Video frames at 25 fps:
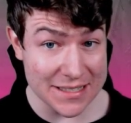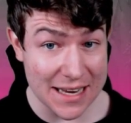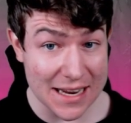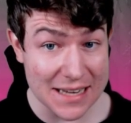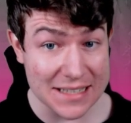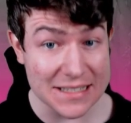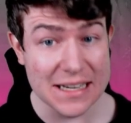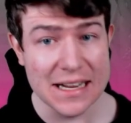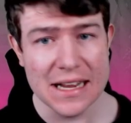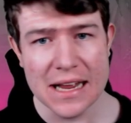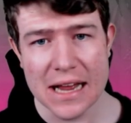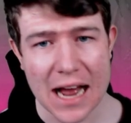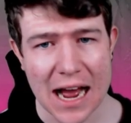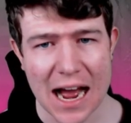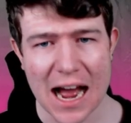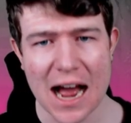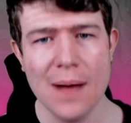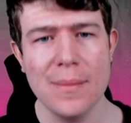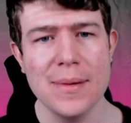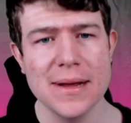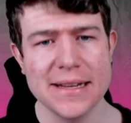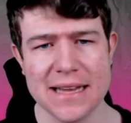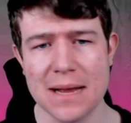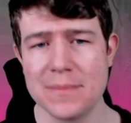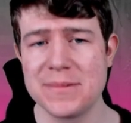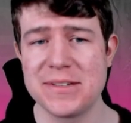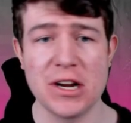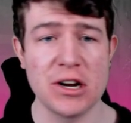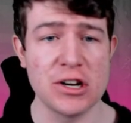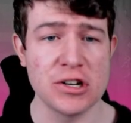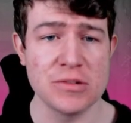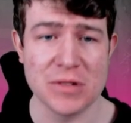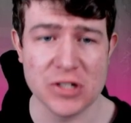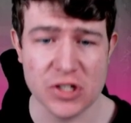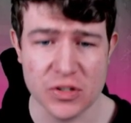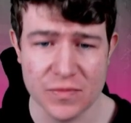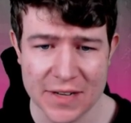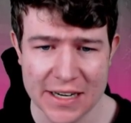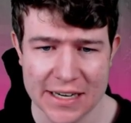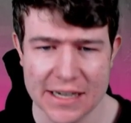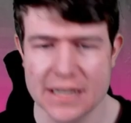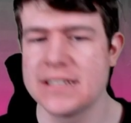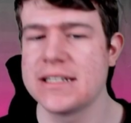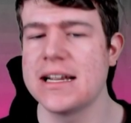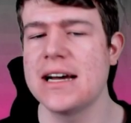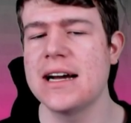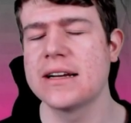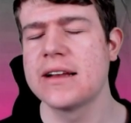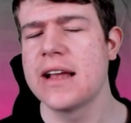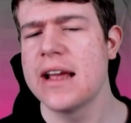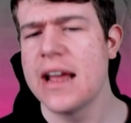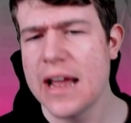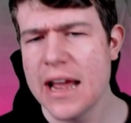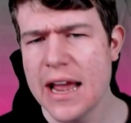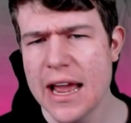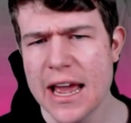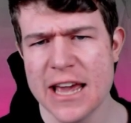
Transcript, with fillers: Decks, aber ich habe es ja auch immer schon wieder gesagt.